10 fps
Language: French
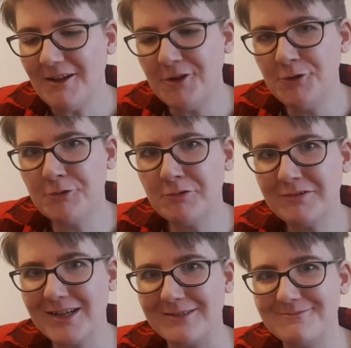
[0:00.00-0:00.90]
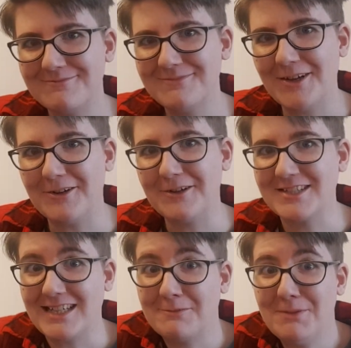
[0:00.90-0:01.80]
Du coup, voilà. Euh,
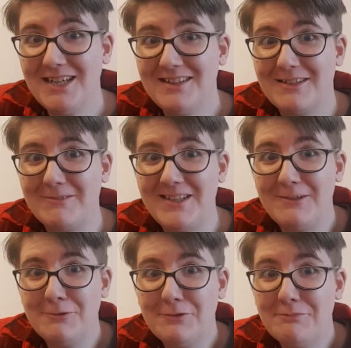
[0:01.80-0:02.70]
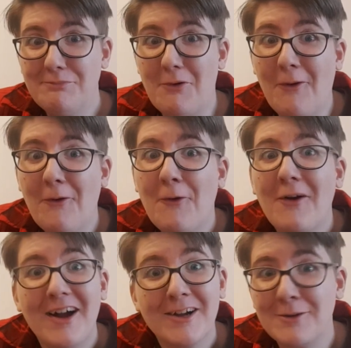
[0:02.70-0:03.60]
j'espère que cette vidéo
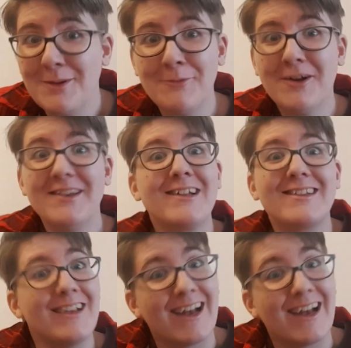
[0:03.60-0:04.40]
aura quand même eu un intérêt.